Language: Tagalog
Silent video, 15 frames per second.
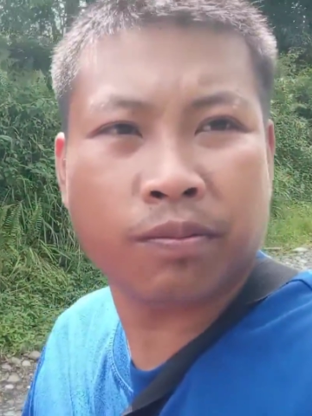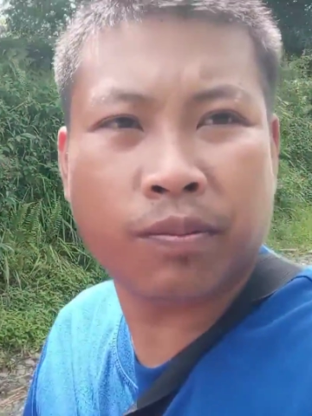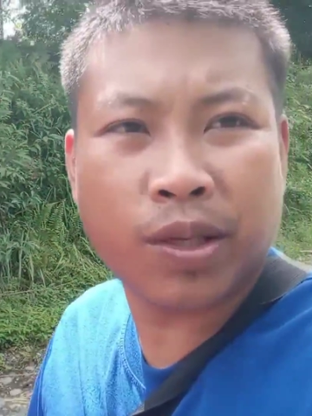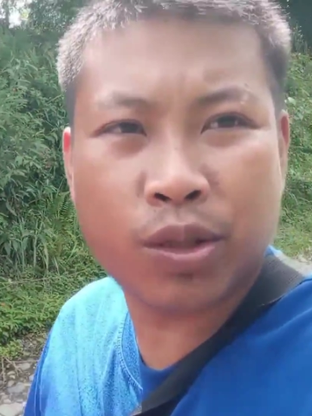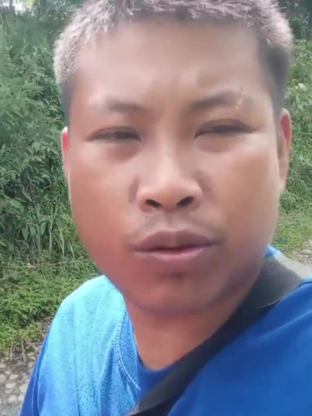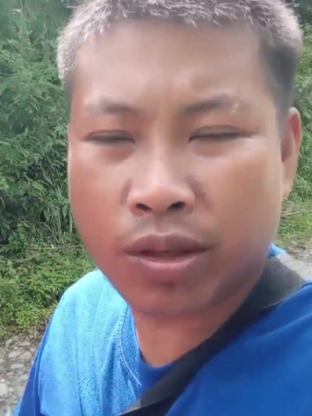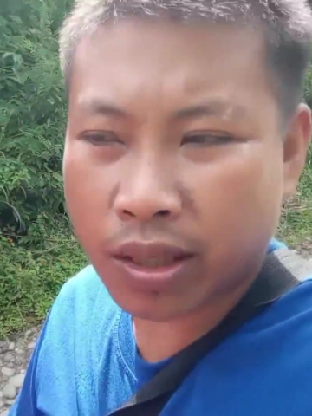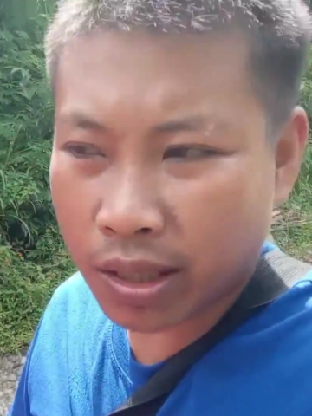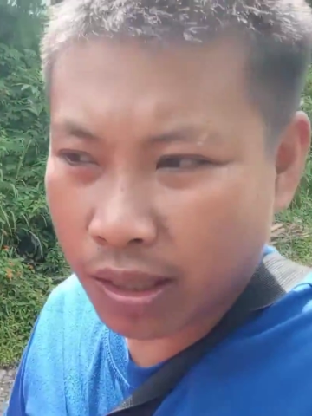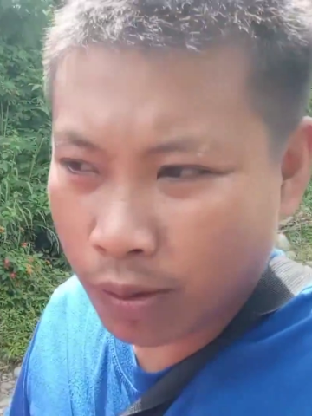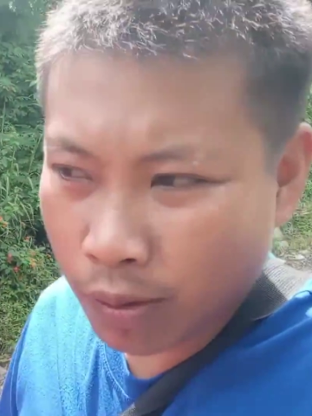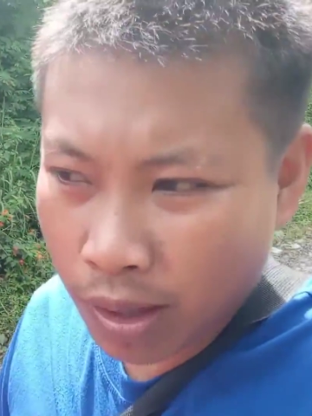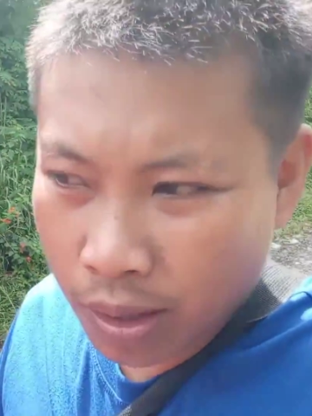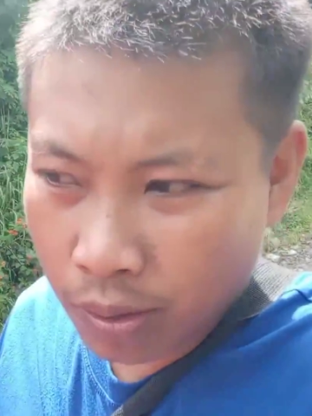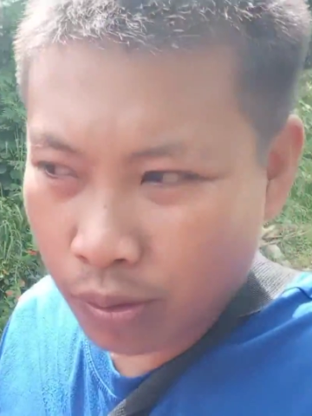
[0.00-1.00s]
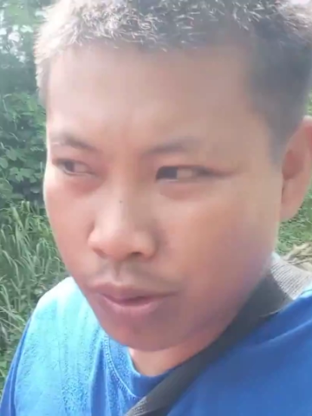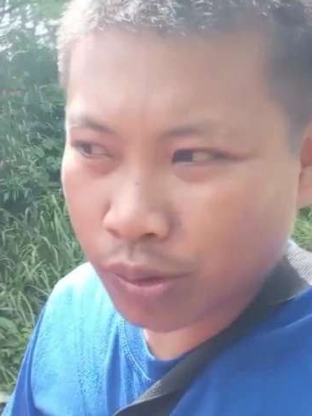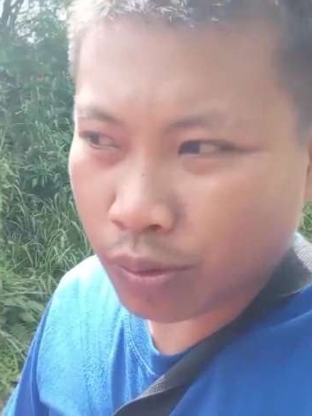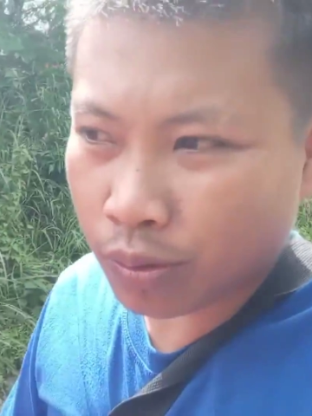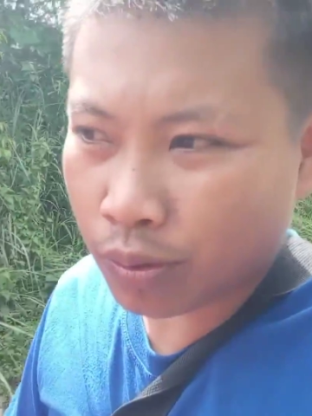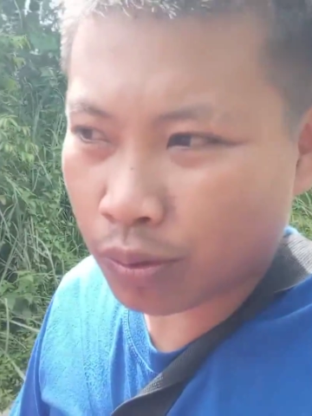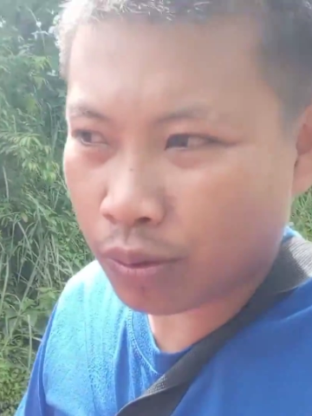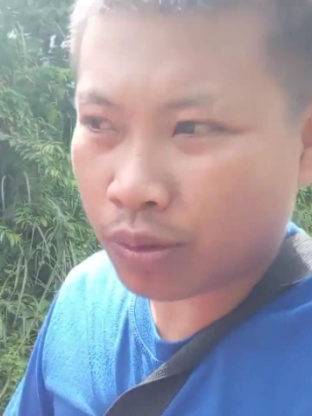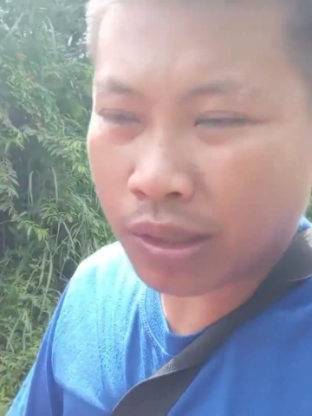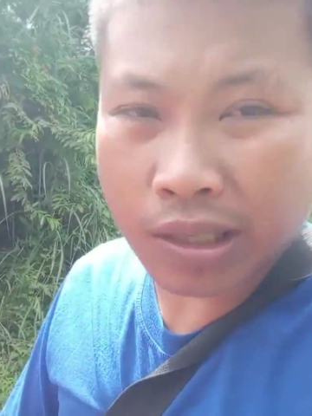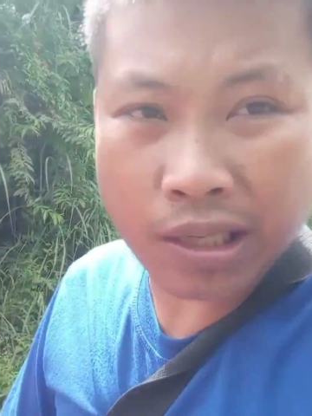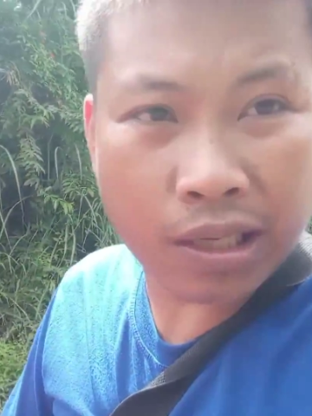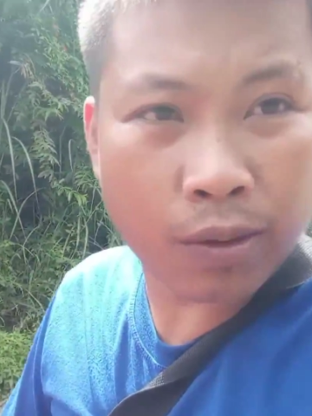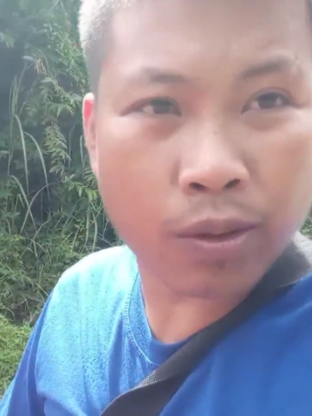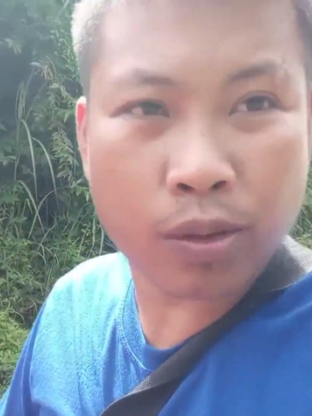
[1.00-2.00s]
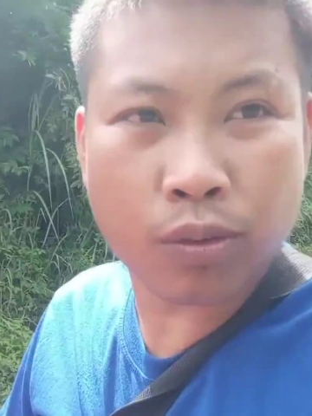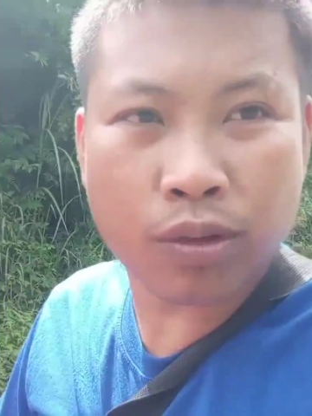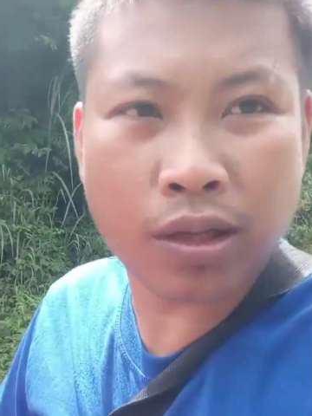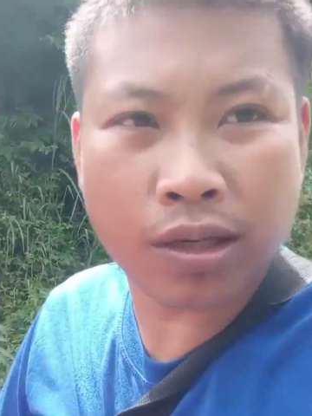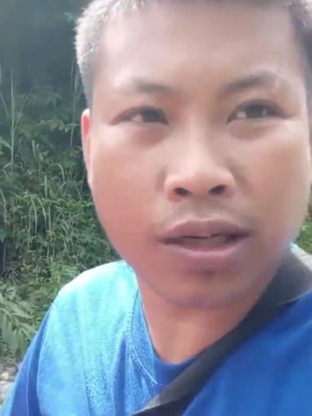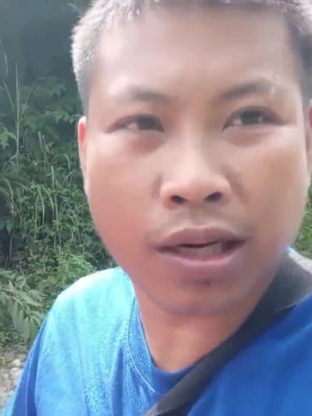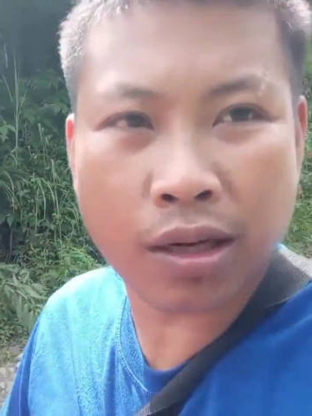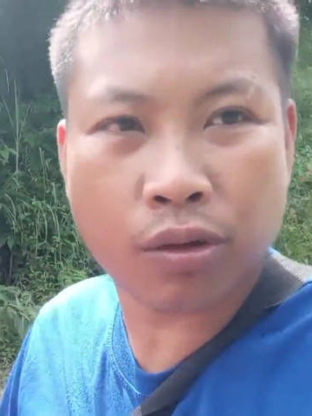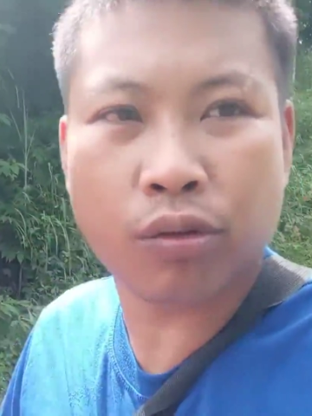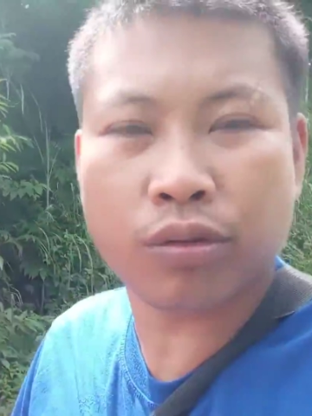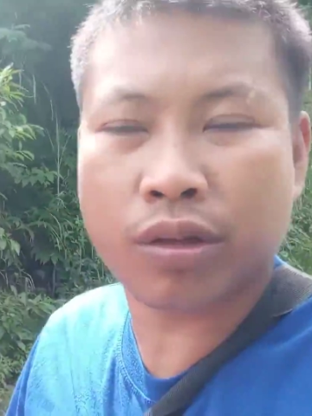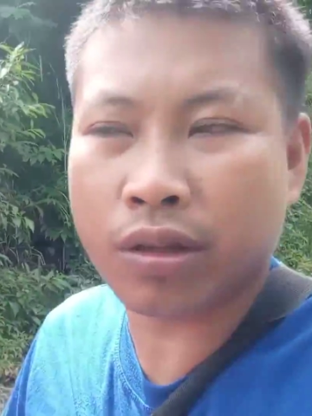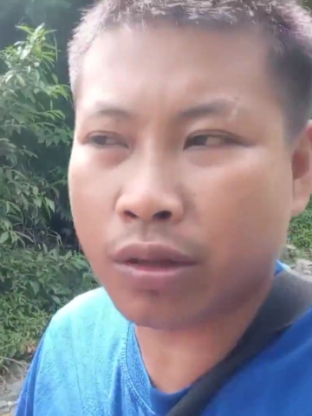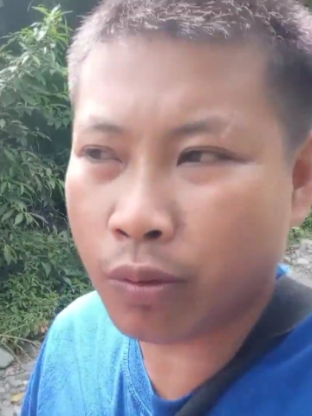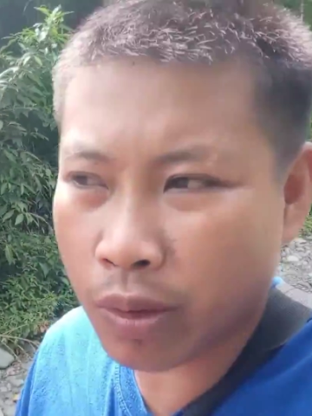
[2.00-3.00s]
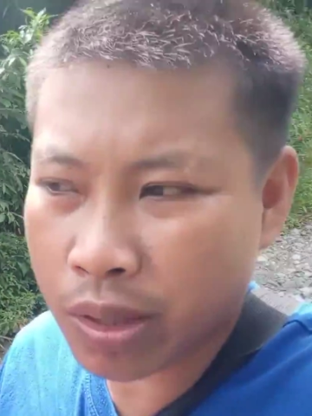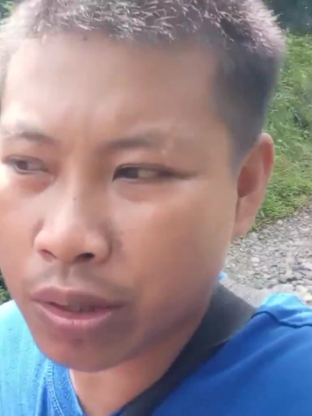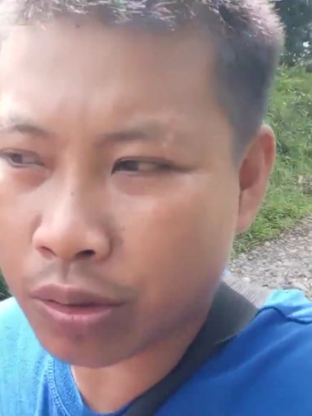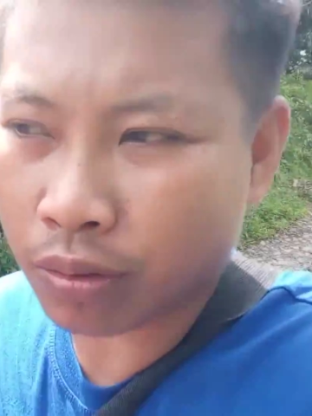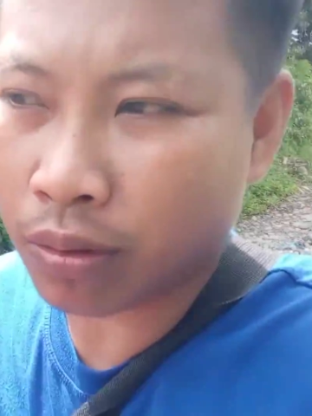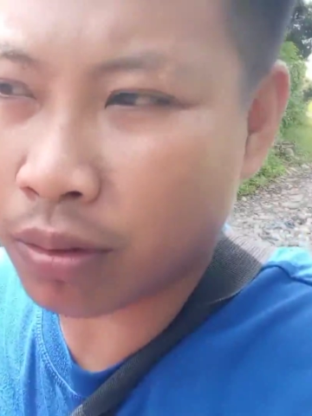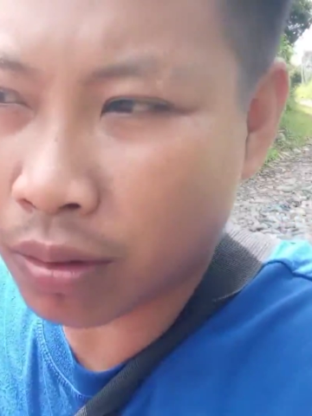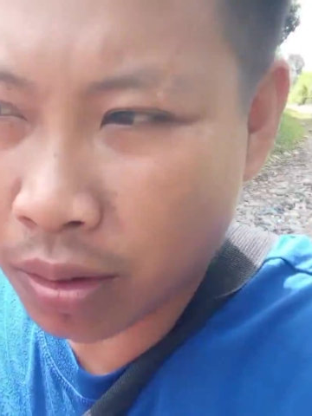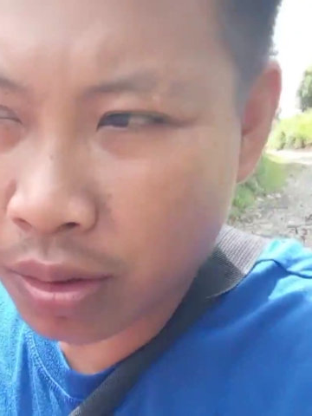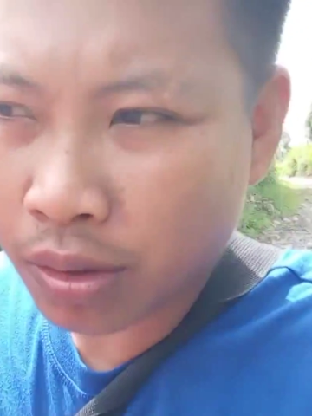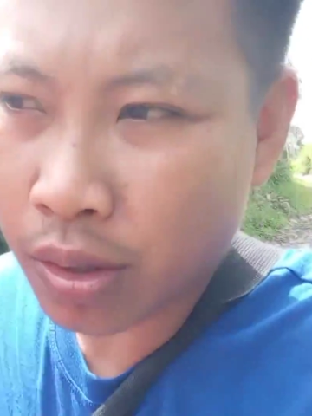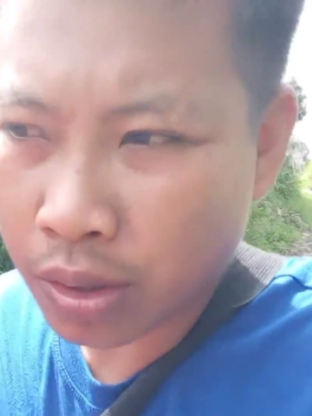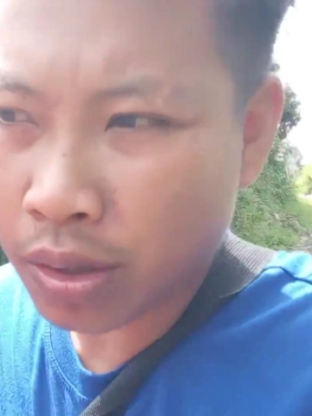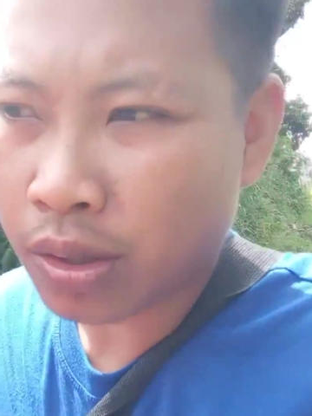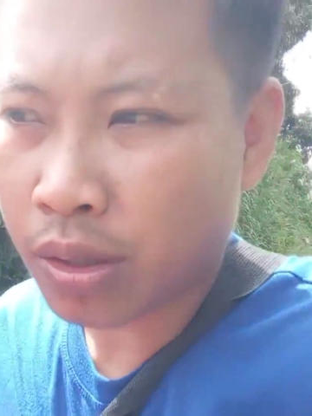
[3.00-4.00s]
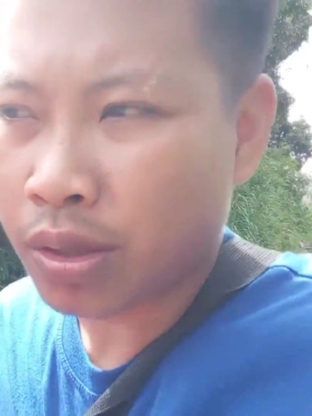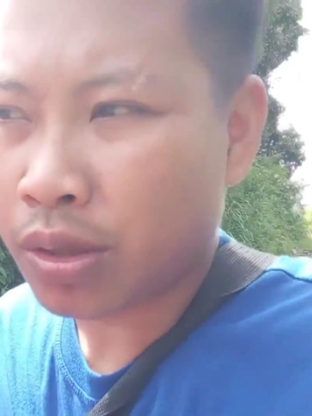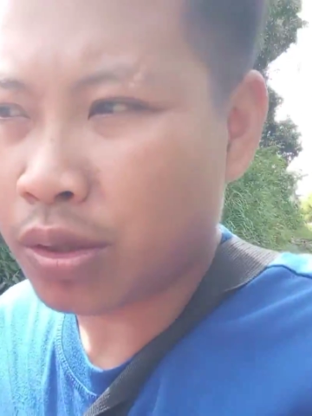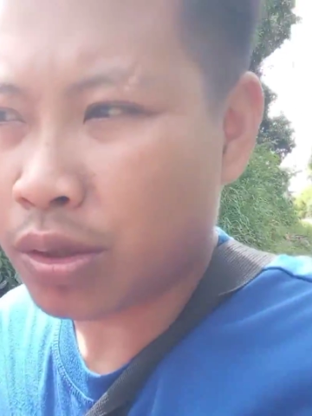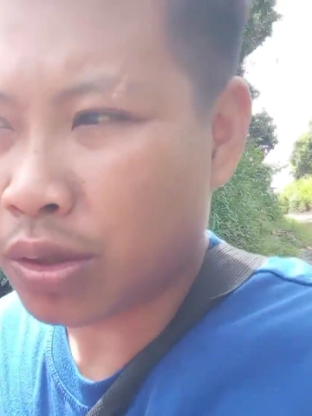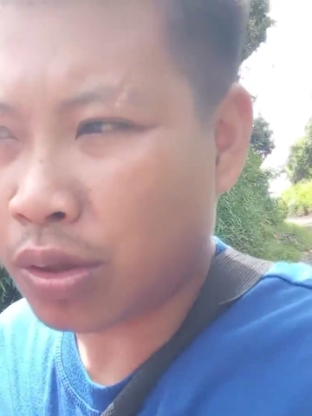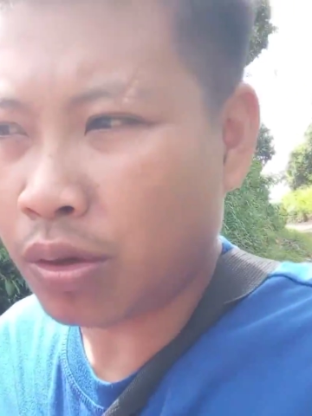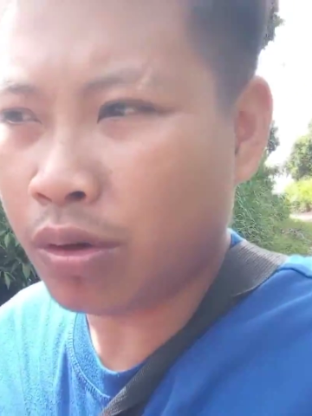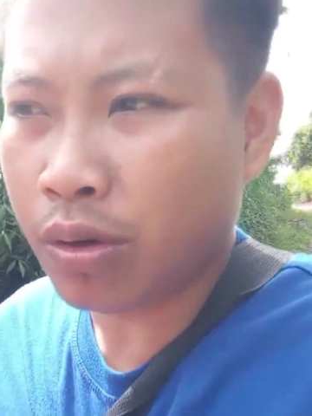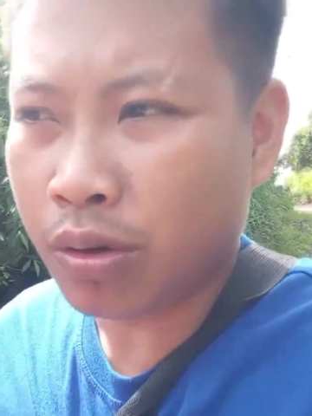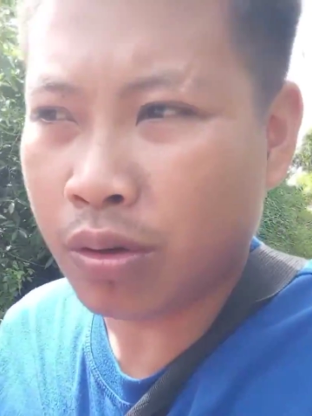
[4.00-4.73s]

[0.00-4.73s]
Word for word: video na ginawa ko so ginawan ko lang ng continuation so